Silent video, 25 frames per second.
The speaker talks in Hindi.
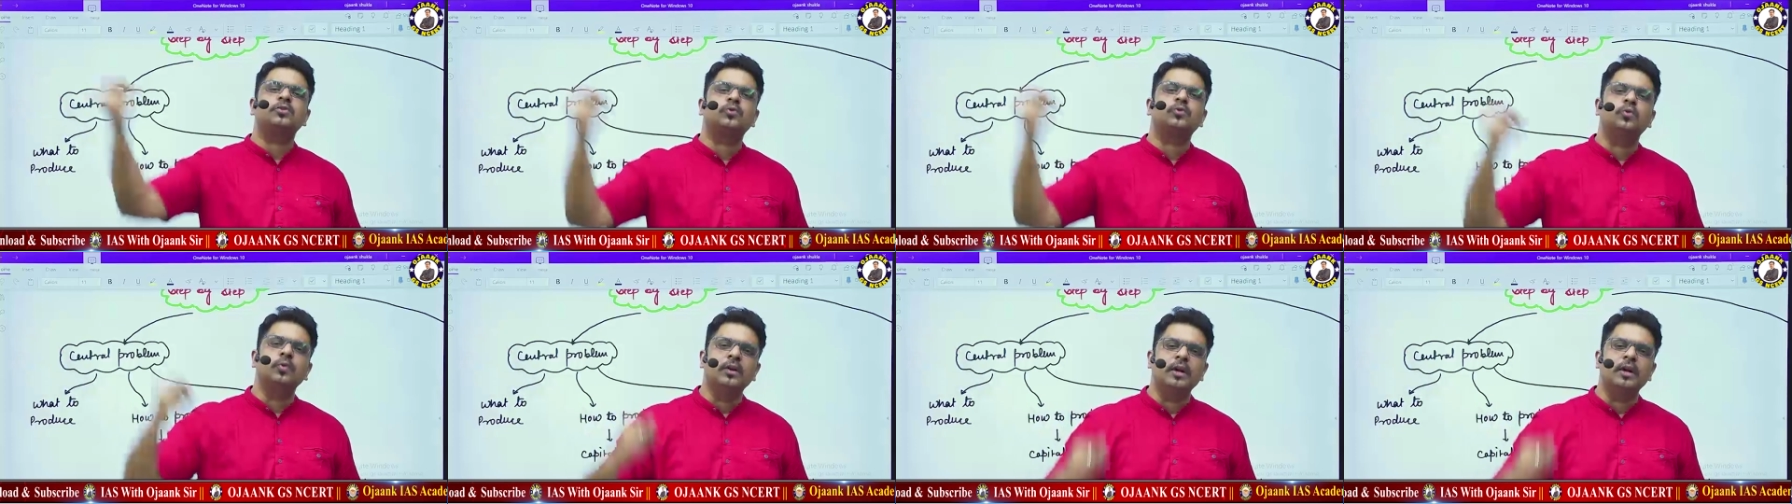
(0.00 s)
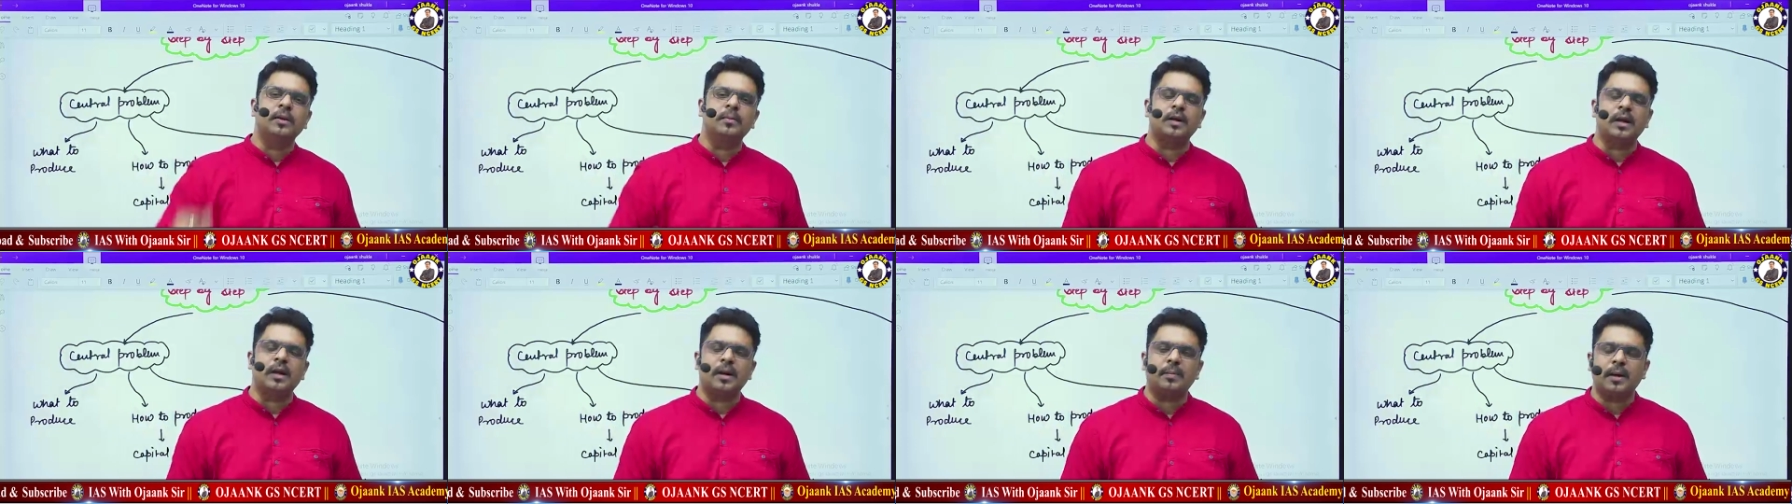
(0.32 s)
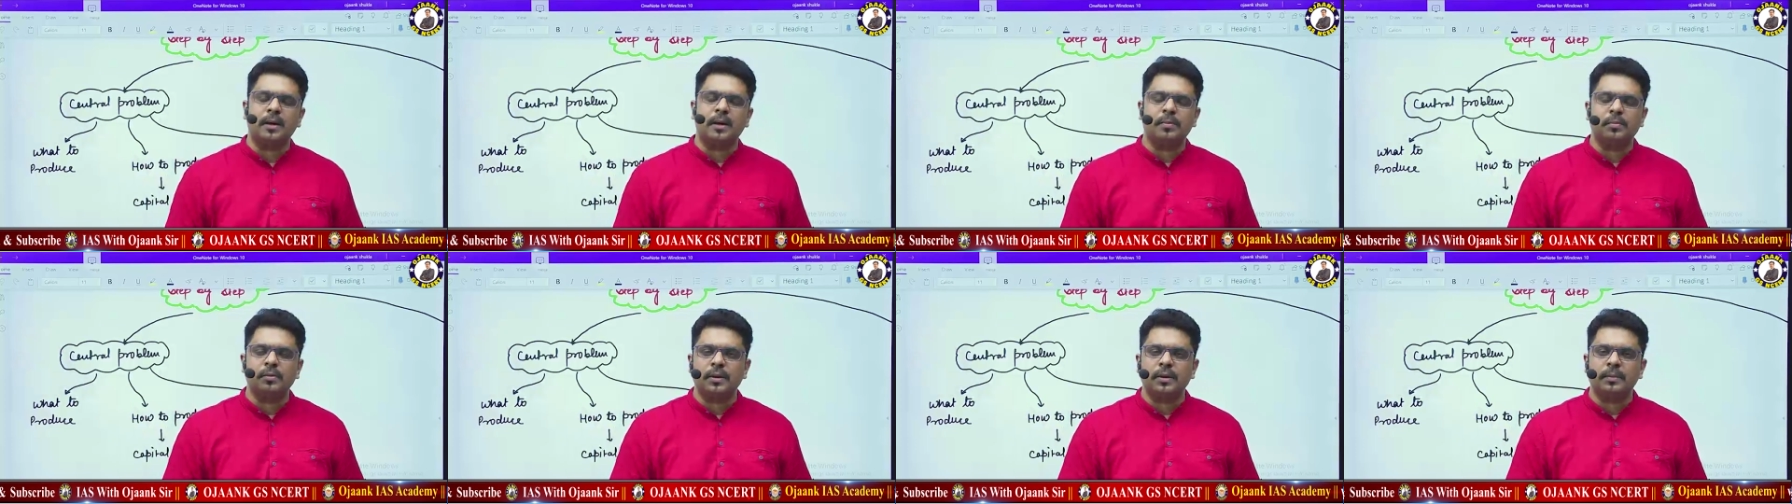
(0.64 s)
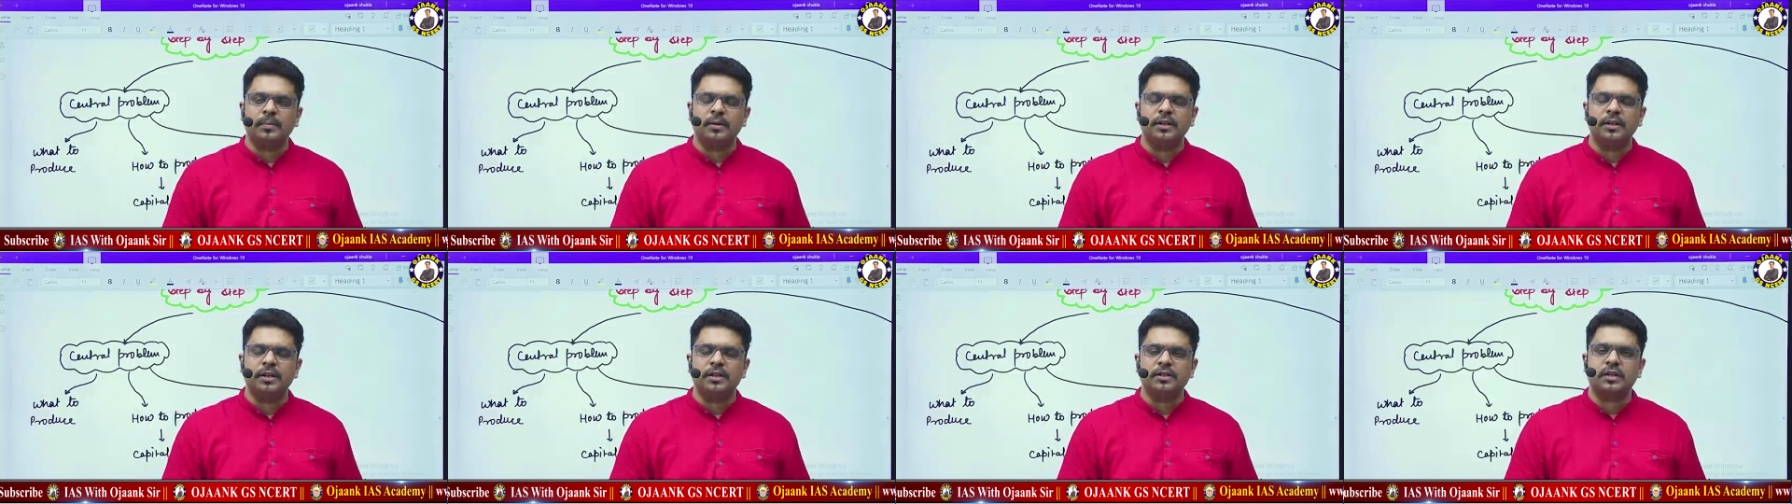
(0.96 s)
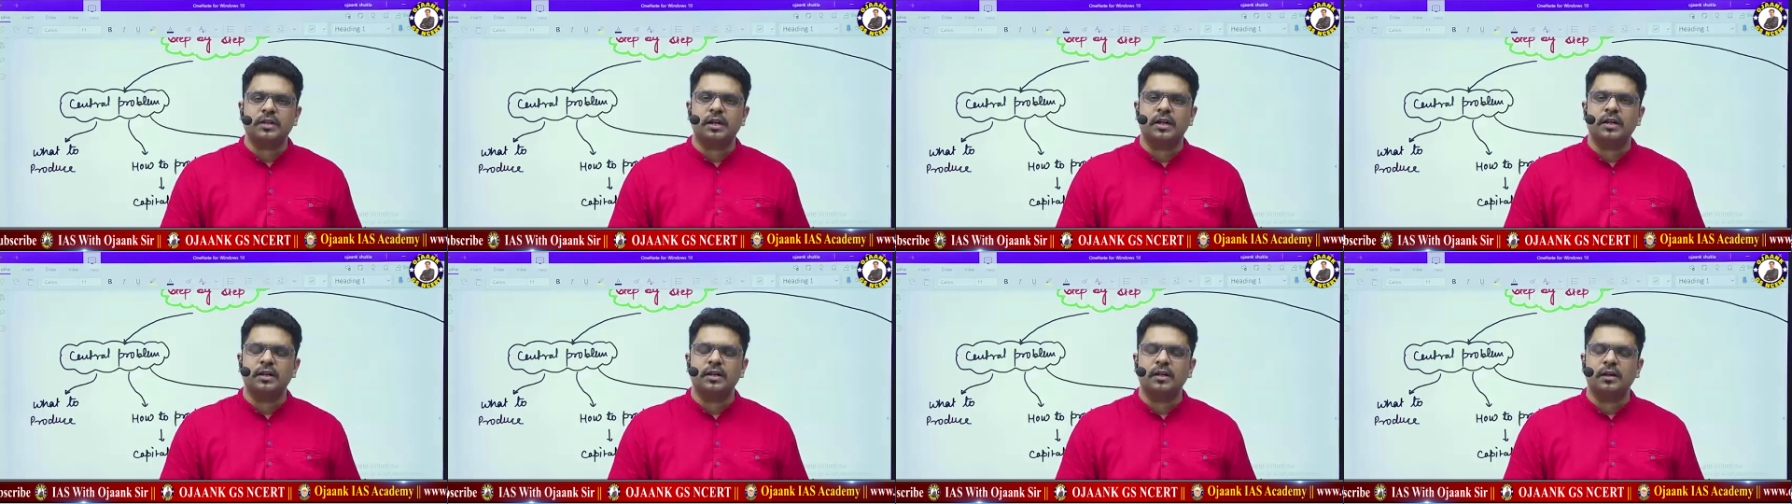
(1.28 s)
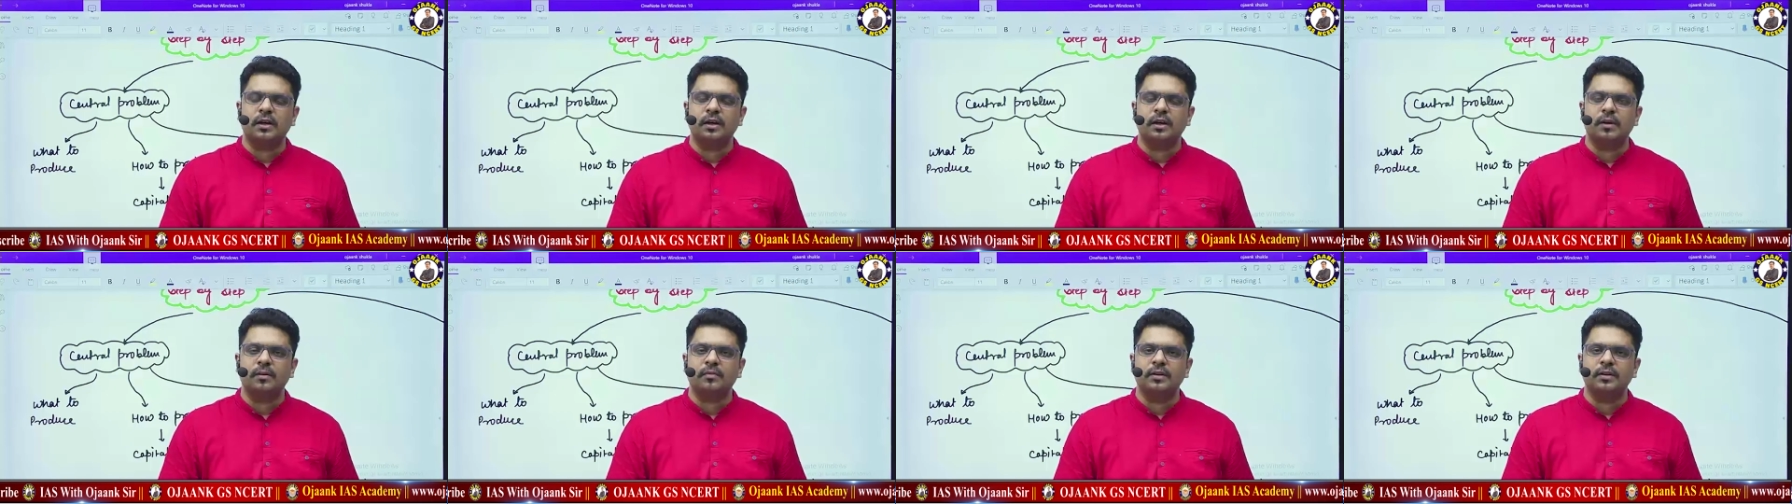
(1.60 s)
स्कूल नहीं बना पाए पूरे अपने देश के हर
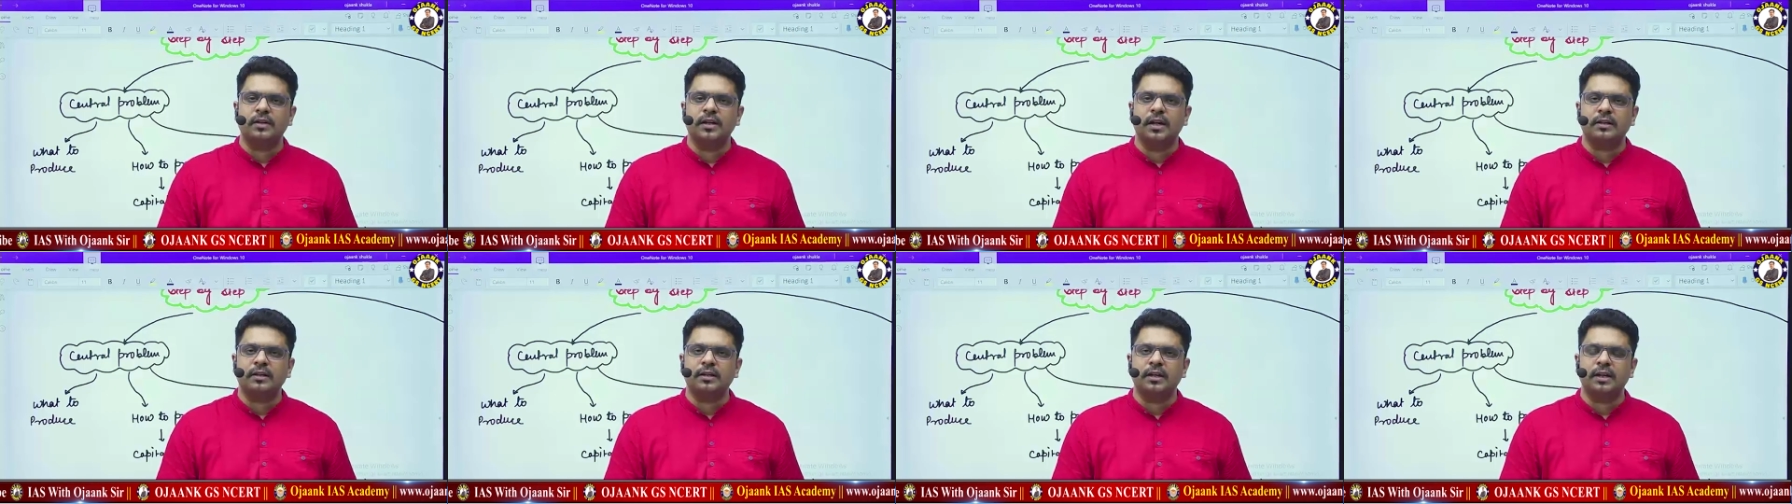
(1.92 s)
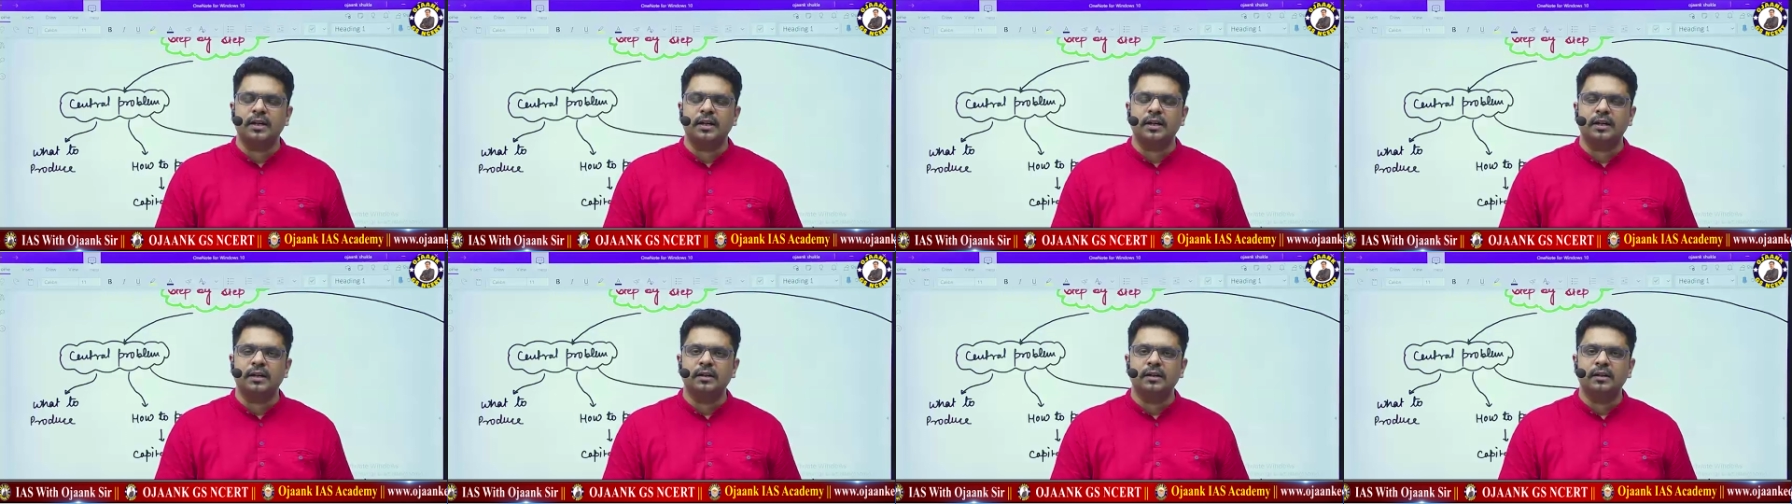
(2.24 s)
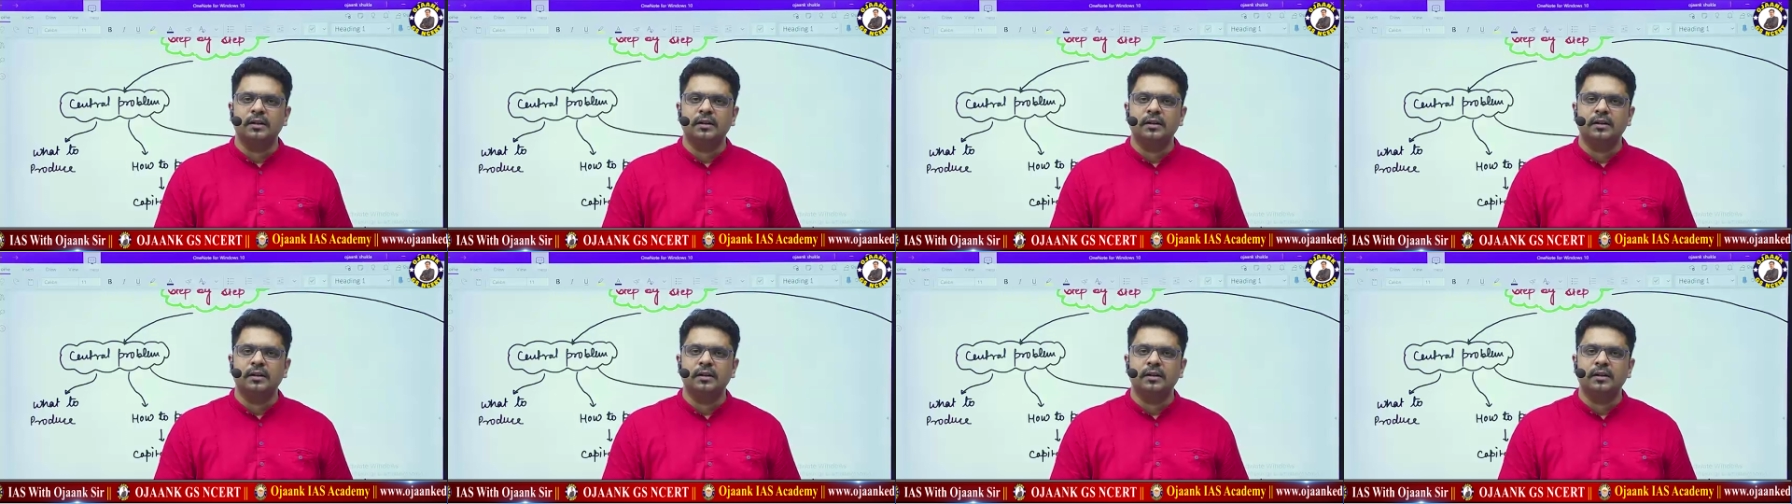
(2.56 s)
विद्यार्थी के लिए